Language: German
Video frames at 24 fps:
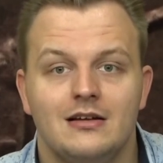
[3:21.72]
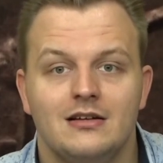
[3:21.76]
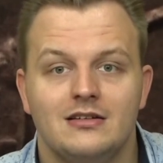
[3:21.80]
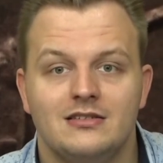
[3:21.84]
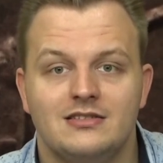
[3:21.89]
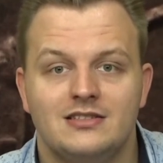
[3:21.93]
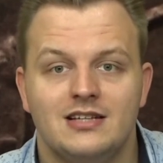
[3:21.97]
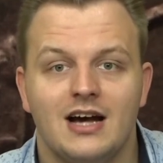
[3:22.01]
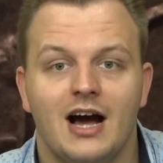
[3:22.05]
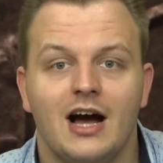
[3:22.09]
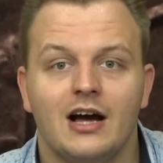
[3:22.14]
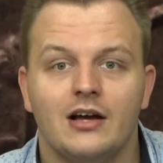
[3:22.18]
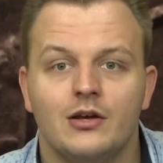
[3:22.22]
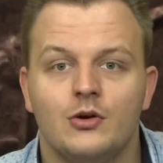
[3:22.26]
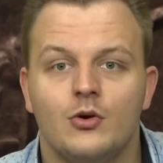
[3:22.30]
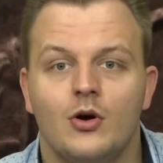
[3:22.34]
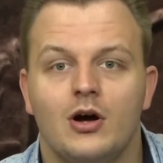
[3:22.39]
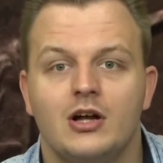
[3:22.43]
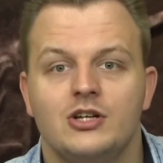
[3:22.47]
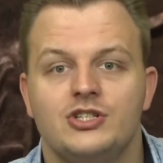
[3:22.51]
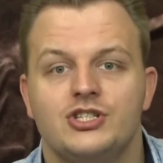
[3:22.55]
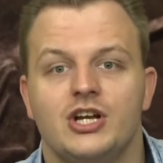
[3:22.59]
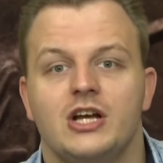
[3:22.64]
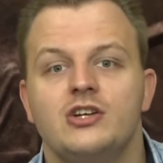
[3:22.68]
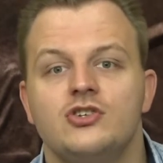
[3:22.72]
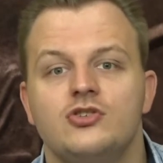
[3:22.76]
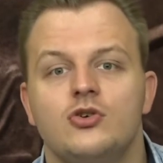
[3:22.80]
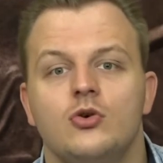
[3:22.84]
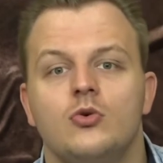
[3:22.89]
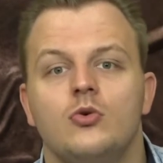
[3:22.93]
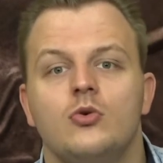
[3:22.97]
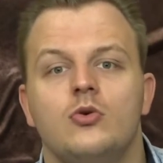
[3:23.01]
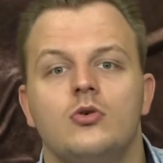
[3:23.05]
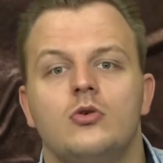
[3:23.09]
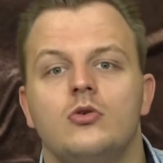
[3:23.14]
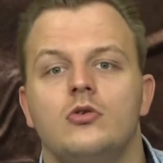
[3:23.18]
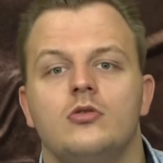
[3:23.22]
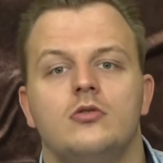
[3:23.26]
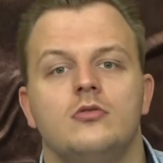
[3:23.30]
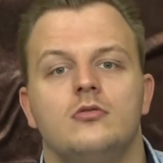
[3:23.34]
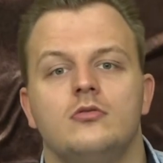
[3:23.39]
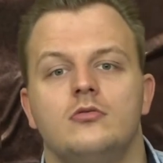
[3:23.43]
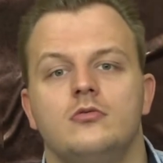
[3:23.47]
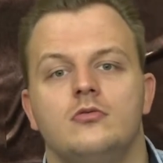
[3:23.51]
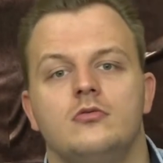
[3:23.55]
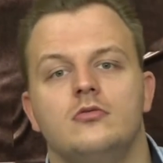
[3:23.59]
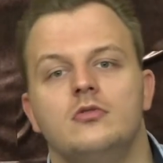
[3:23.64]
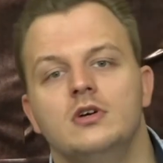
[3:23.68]
Dario Argento,
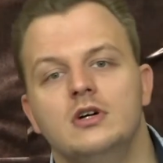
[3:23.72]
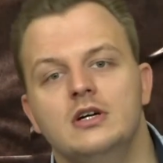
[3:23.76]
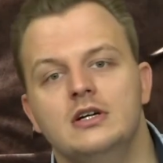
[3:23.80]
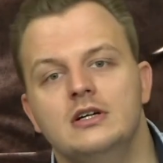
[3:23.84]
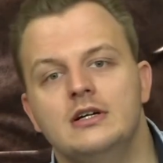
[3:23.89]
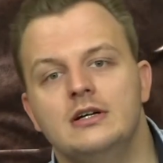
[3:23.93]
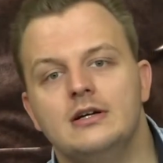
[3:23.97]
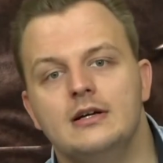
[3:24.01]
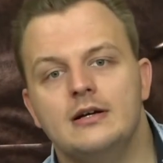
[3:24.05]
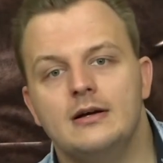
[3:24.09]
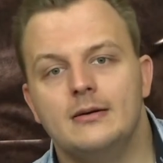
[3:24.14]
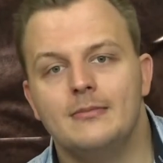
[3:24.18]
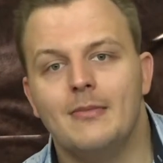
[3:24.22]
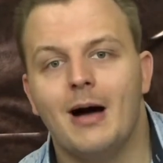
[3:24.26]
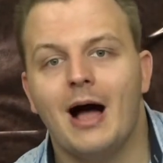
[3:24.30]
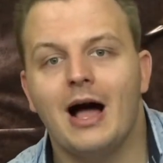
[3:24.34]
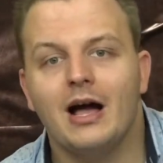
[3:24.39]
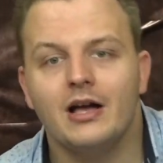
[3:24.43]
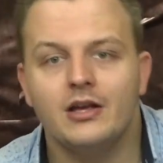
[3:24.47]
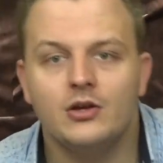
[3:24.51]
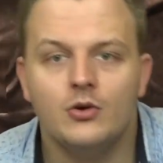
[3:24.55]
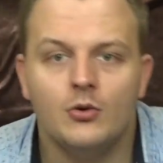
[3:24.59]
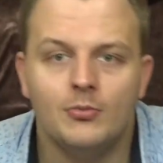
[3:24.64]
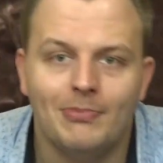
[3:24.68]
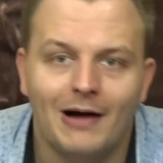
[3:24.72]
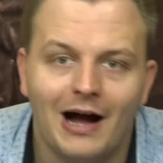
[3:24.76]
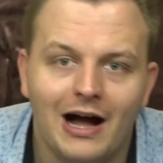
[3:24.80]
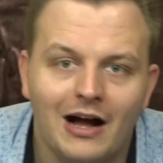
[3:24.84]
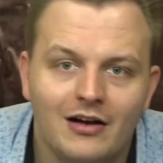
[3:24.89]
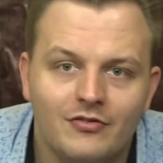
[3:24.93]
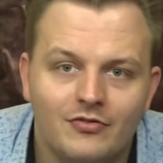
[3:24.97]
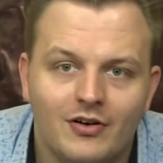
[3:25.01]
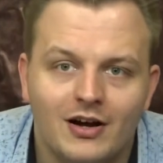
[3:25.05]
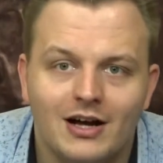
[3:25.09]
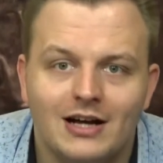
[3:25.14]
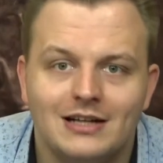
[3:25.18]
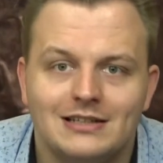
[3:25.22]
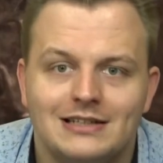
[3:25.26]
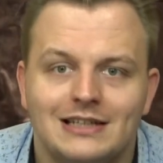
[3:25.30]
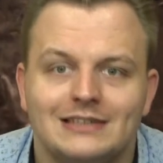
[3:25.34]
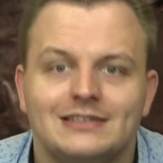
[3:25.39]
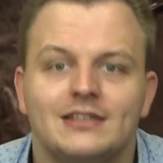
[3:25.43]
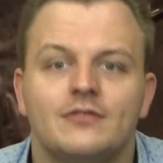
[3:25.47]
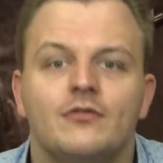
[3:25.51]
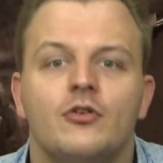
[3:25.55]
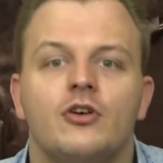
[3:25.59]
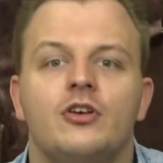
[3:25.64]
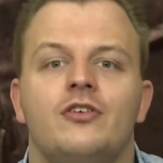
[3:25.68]
Mario Bava,
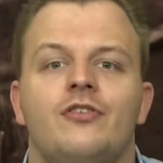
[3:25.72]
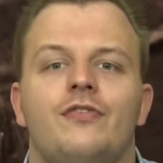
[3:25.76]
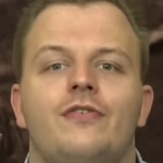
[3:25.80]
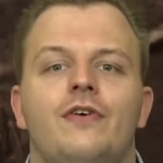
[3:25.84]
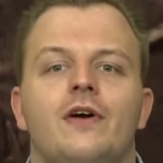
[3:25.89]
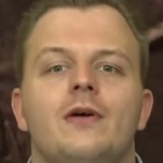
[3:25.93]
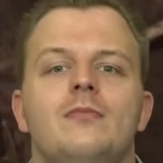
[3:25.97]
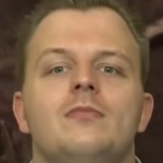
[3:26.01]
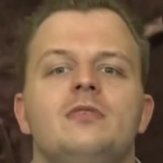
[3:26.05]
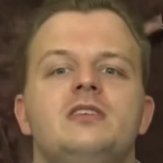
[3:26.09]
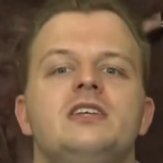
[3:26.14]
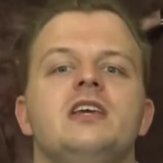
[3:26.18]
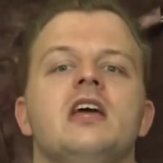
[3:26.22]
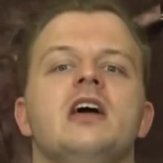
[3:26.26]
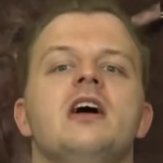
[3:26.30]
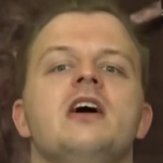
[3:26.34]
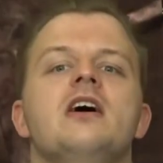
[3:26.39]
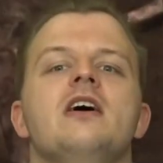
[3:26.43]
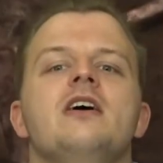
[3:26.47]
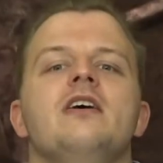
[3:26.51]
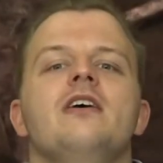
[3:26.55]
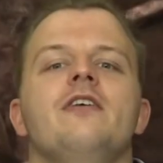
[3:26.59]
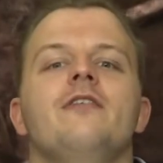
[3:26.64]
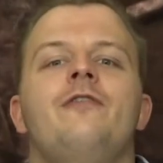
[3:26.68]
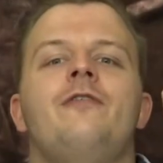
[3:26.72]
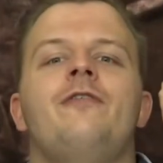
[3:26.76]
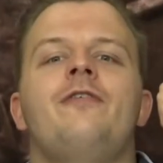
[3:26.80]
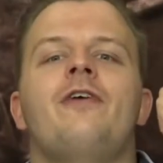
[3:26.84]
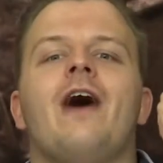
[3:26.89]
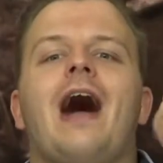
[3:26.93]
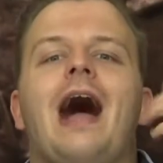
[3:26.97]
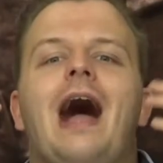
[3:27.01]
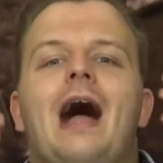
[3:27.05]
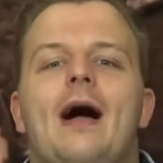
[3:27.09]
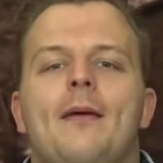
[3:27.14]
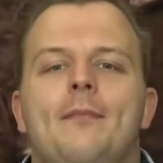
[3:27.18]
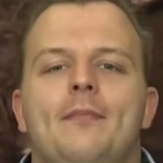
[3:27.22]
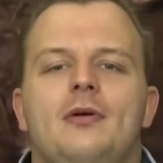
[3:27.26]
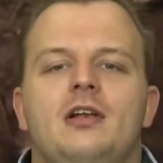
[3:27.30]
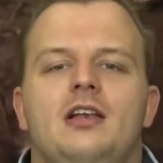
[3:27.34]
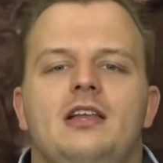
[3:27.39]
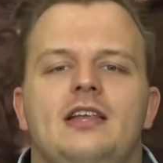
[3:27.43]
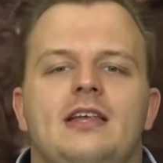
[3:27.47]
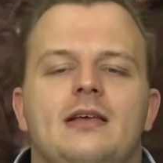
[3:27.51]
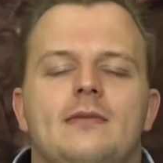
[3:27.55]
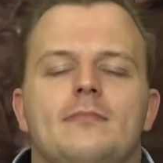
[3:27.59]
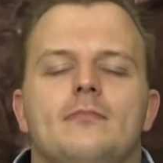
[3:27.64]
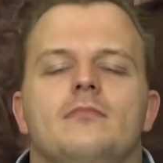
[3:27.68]
das sind wirklich Filme, die Farbe
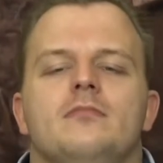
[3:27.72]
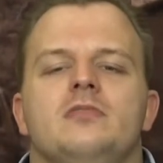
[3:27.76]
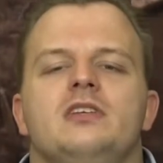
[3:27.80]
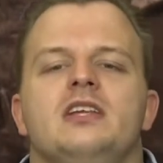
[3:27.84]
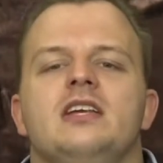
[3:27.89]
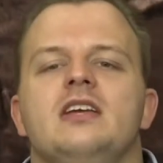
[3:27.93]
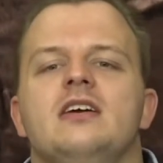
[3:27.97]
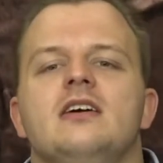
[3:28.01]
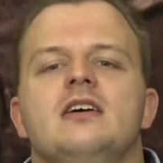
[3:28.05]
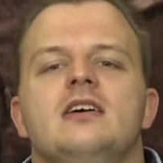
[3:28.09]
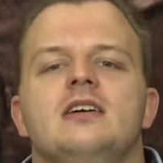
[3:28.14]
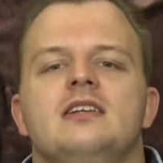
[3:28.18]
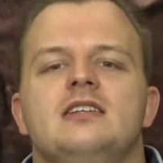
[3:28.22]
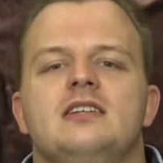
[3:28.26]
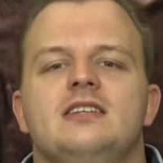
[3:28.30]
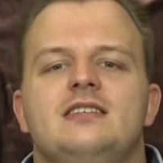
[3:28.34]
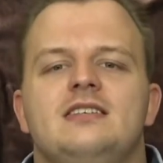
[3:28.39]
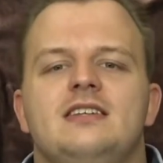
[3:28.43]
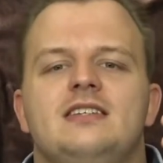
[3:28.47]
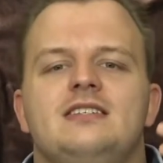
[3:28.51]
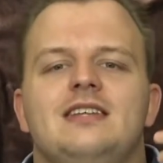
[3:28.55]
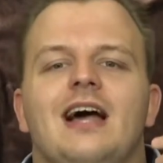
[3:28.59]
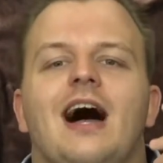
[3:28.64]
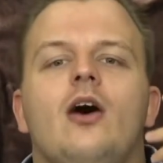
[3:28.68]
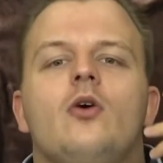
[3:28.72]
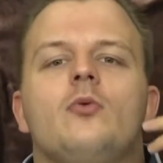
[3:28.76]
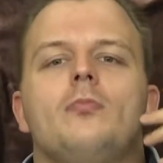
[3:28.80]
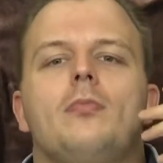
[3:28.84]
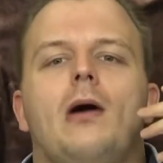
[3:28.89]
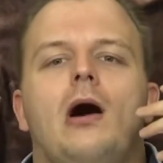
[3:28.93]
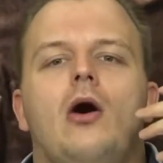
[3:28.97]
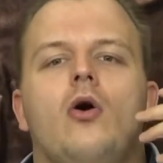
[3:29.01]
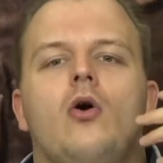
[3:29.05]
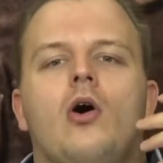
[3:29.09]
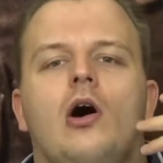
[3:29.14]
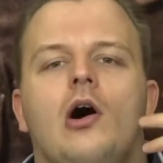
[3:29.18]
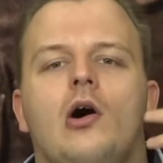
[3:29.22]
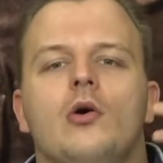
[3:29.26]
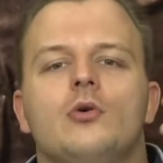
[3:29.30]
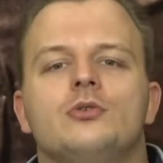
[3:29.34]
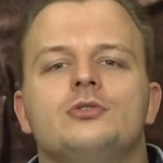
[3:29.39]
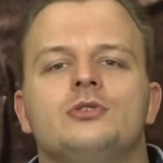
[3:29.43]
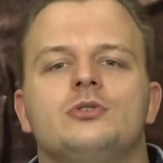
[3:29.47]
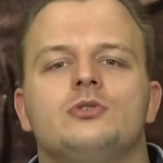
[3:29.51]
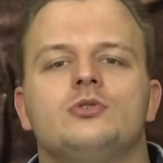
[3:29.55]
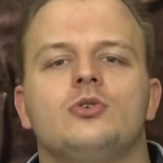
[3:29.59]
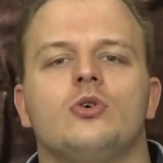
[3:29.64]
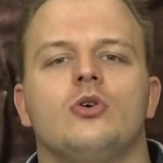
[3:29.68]
lieben, die, die sich darüber auch
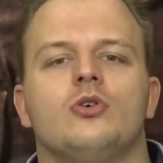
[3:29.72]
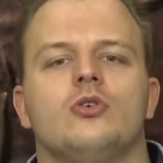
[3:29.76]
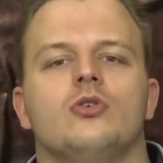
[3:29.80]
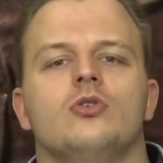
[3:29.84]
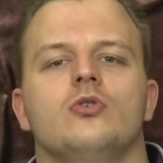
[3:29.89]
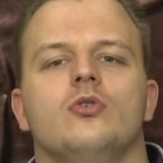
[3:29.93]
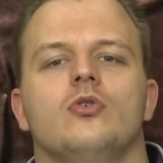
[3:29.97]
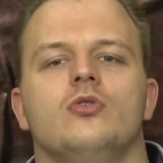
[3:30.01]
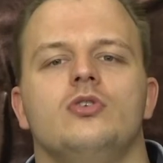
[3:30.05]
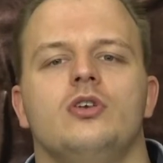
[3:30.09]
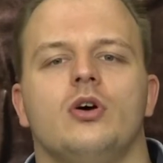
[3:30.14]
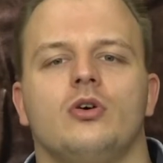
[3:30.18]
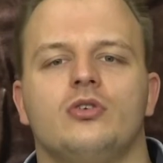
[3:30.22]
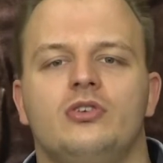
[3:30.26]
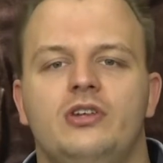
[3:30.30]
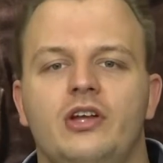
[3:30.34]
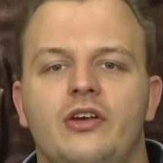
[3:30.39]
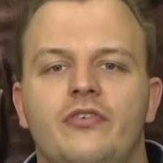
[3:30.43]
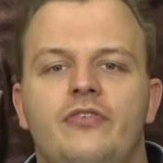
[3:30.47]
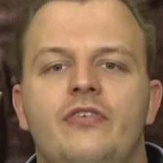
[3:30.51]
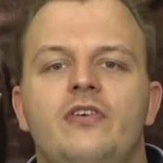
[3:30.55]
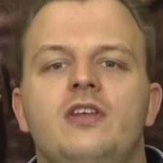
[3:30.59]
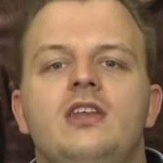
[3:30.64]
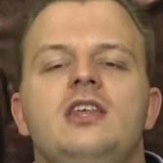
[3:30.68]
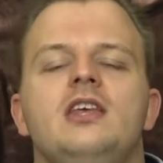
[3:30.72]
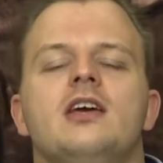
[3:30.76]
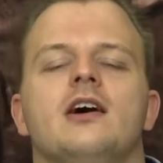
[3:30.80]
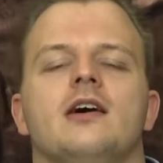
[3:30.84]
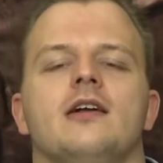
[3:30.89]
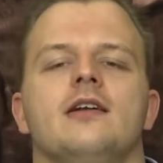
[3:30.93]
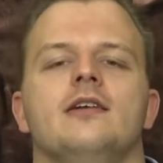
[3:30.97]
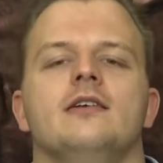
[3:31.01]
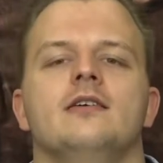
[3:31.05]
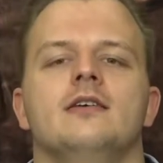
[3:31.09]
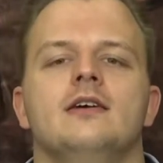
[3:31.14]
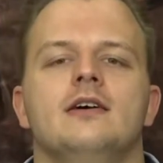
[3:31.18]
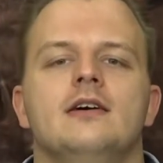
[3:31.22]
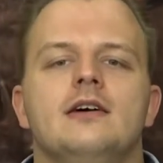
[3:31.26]
ausdrücken und auch definieren.